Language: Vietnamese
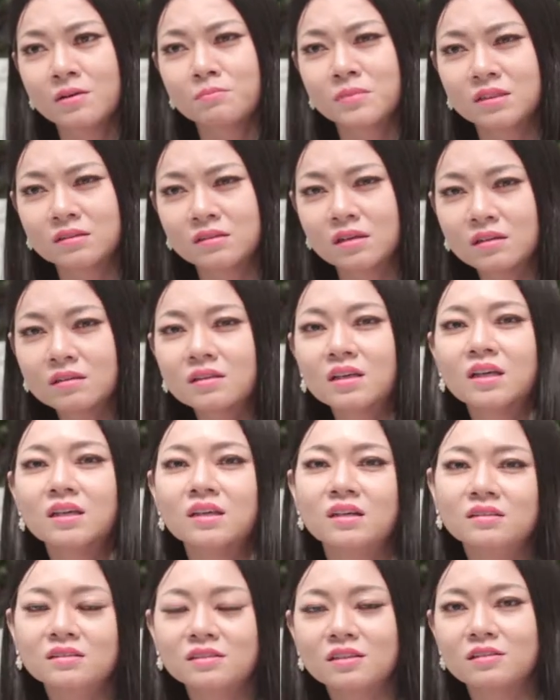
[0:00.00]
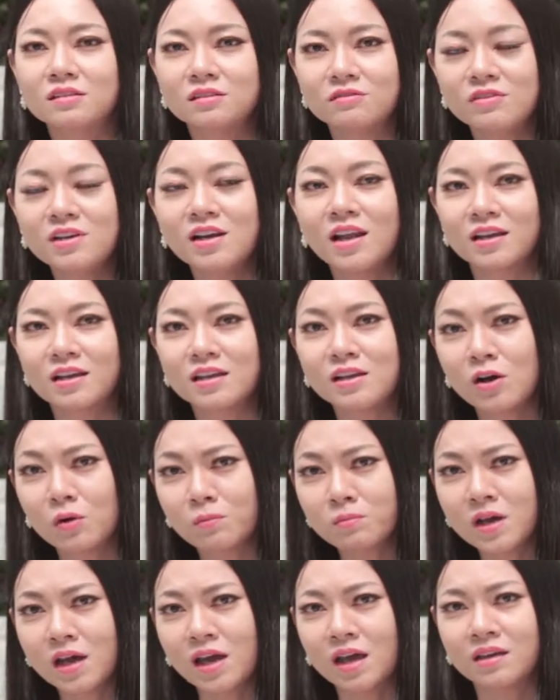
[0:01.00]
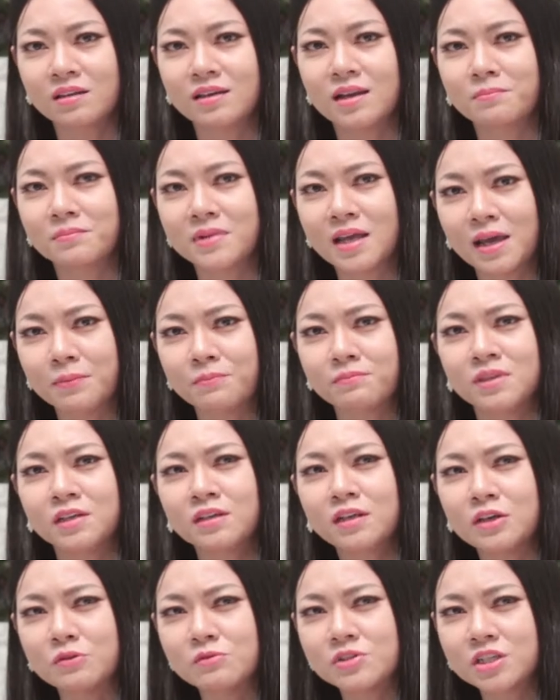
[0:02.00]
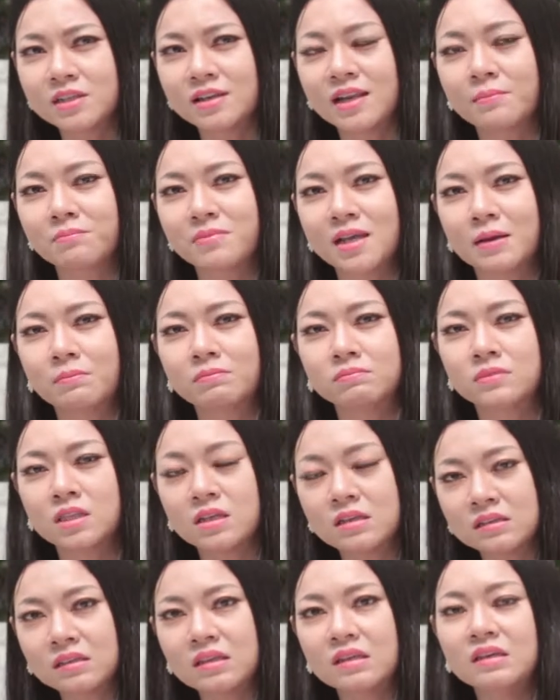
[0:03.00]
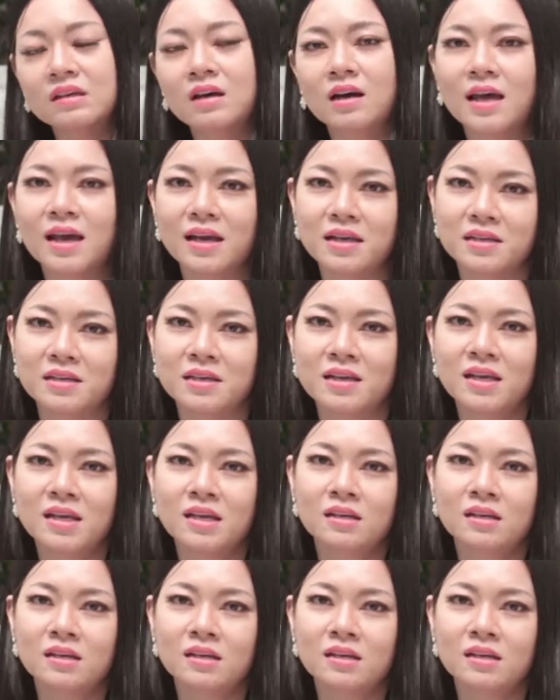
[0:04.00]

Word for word: mình cực kỳ ấn tượng với lại cái công nghệ làm đẹp những liệu trình làm đẹp tiên tiến ở đây